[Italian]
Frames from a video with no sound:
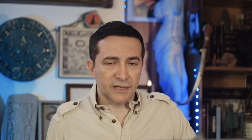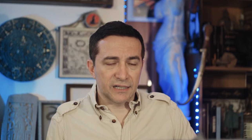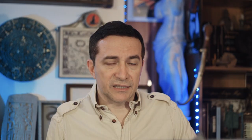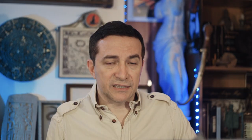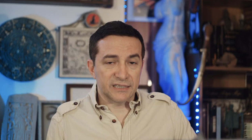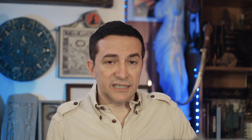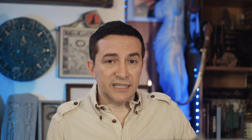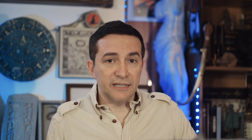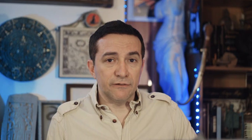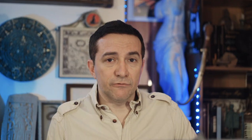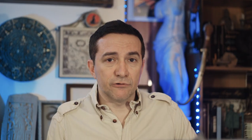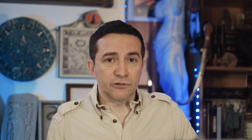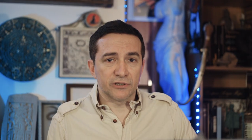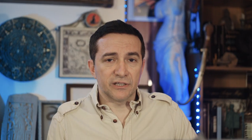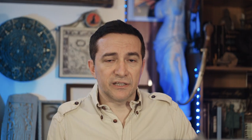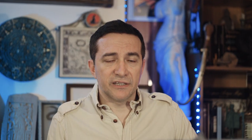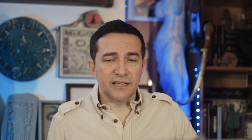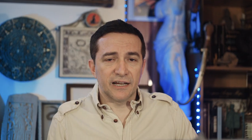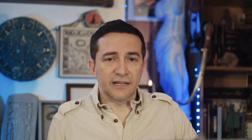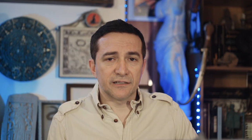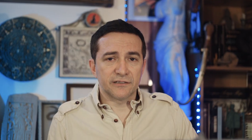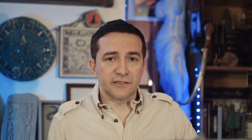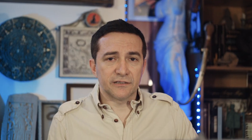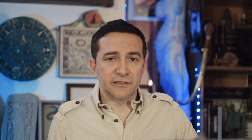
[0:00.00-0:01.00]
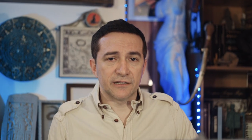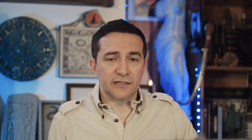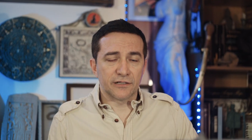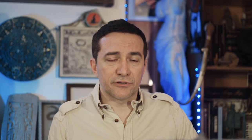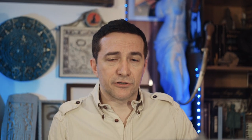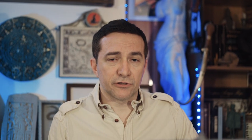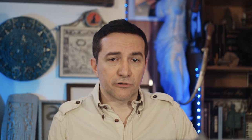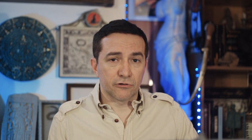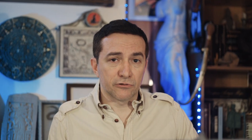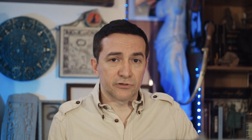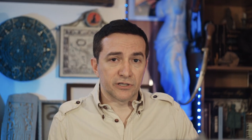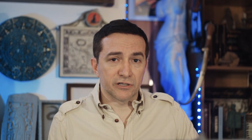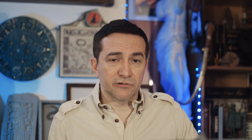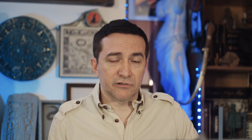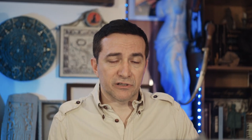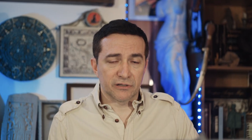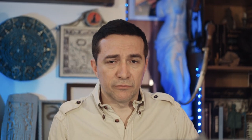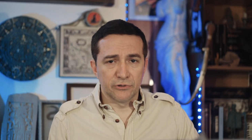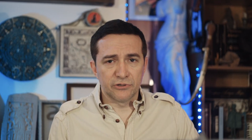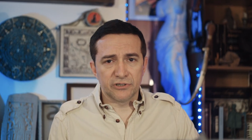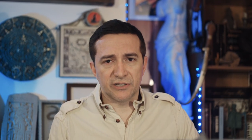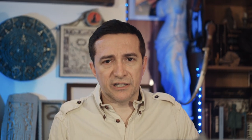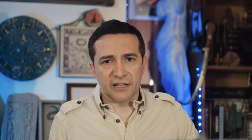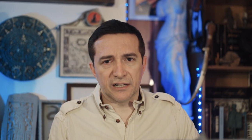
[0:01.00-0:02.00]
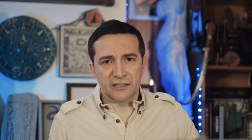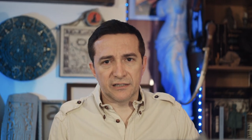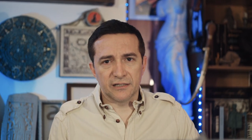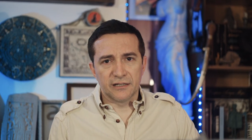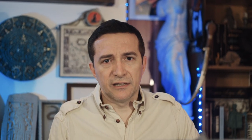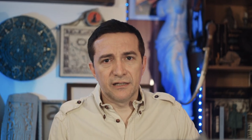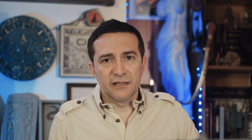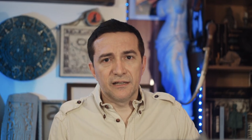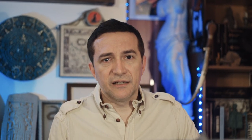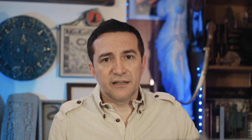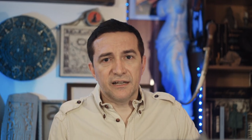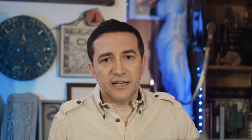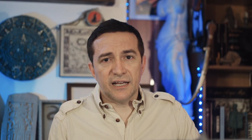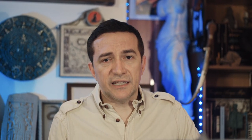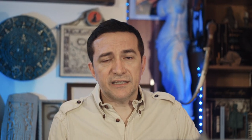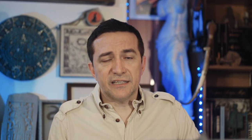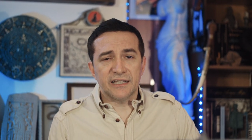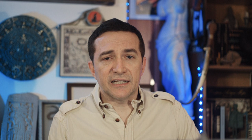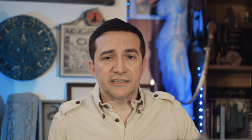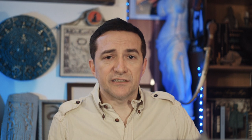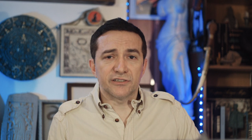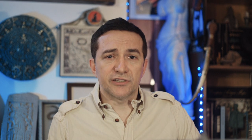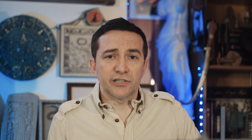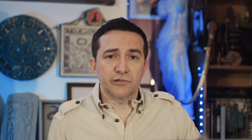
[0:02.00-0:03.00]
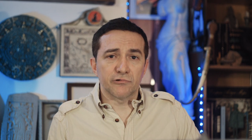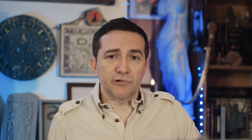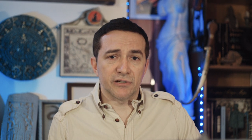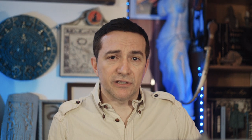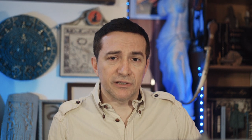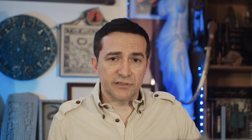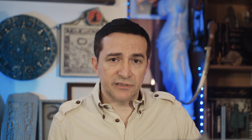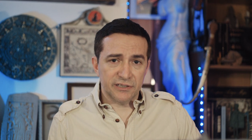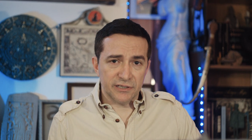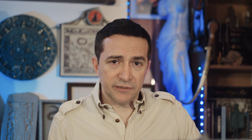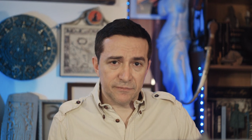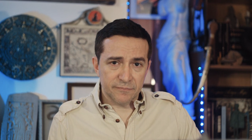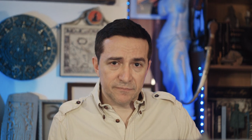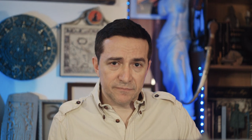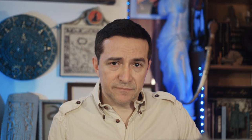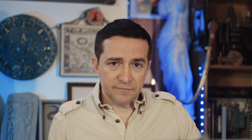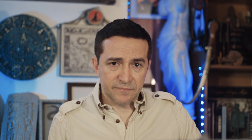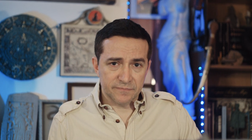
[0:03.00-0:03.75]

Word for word: attivo negli anni della Seconda Guerra Mondiale e negli anni seguenti,